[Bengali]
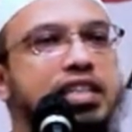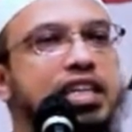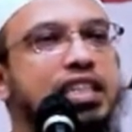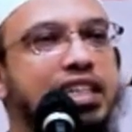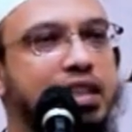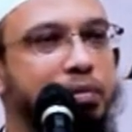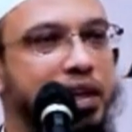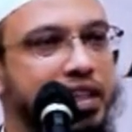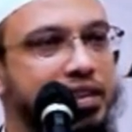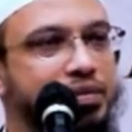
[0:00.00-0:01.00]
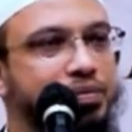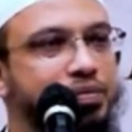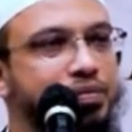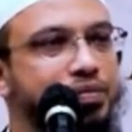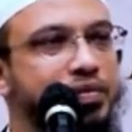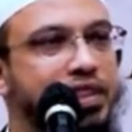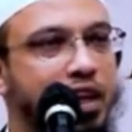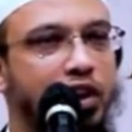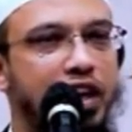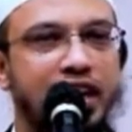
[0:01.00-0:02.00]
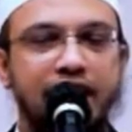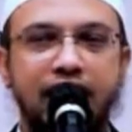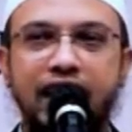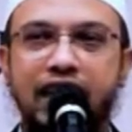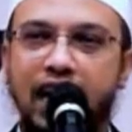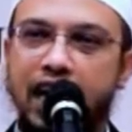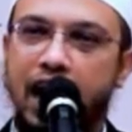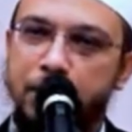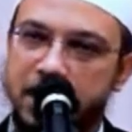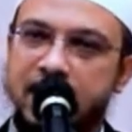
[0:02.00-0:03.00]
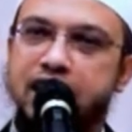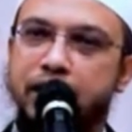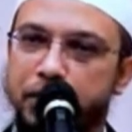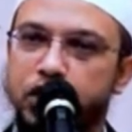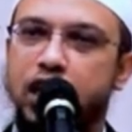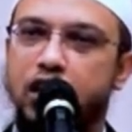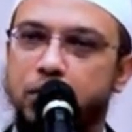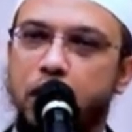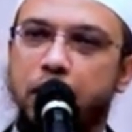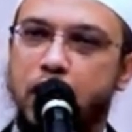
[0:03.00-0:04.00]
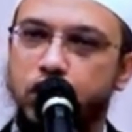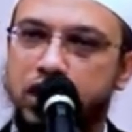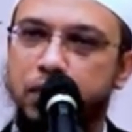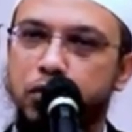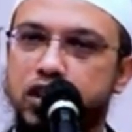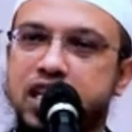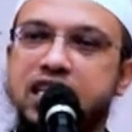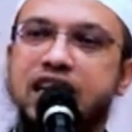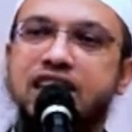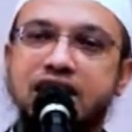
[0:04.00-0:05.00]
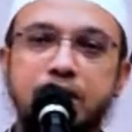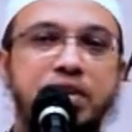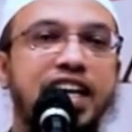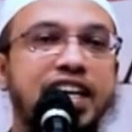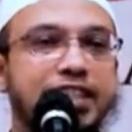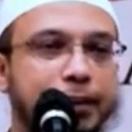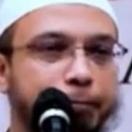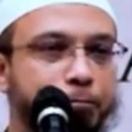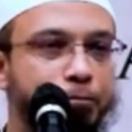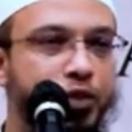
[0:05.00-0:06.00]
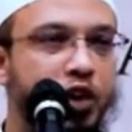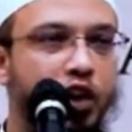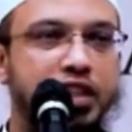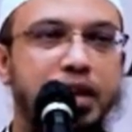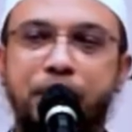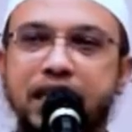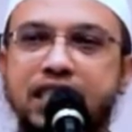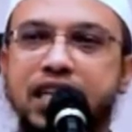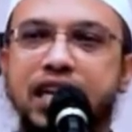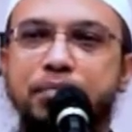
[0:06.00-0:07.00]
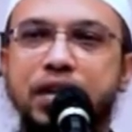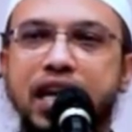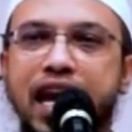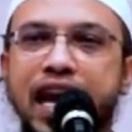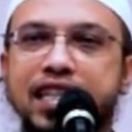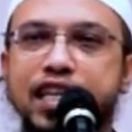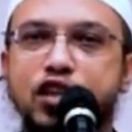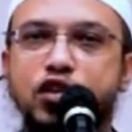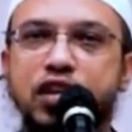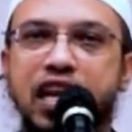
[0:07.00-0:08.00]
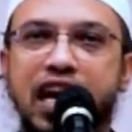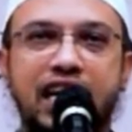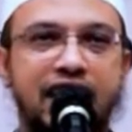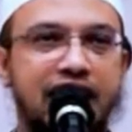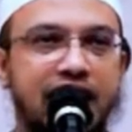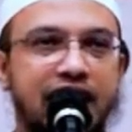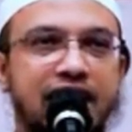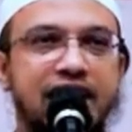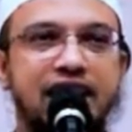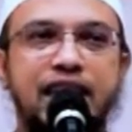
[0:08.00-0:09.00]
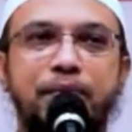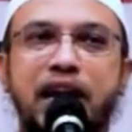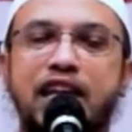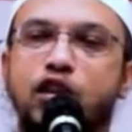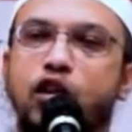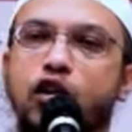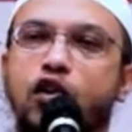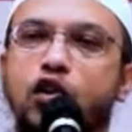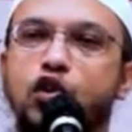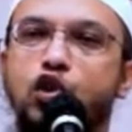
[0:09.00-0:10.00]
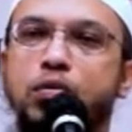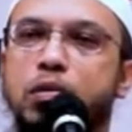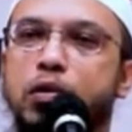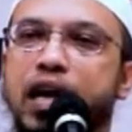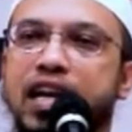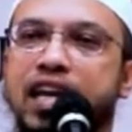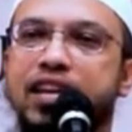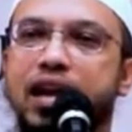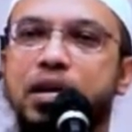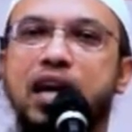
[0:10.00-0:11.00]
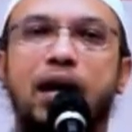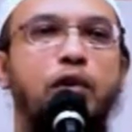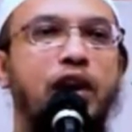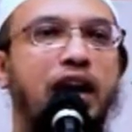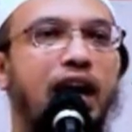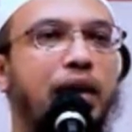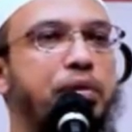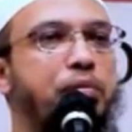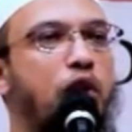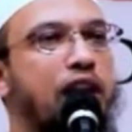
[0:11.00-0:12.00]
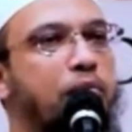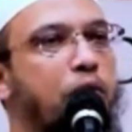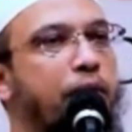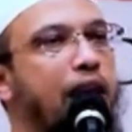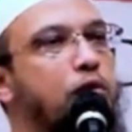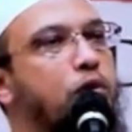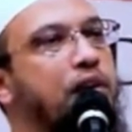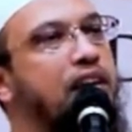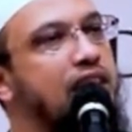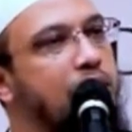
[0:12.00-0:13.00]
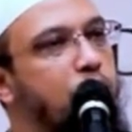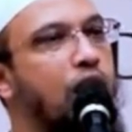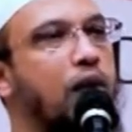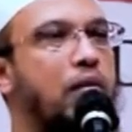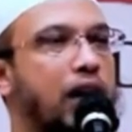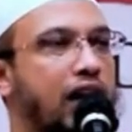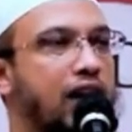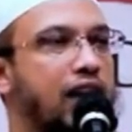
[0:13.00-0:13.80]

টিকে থাকতে পারি তাহলে গাড়ির হাইব্রিড সিস্টেমের মধ্যে আল্লাহ মানুষের মধ্যে সেই সিস্টেম রেখেছেন অতএব বাচ্চাকে আপনি একদিন যদি না খেতে দেন সে বায়না ধরলো তুমি মোবাইল না দিলে আমি খাবো না আপনি বললেন মোবাইল আমি তোমাকে দিব না বাবা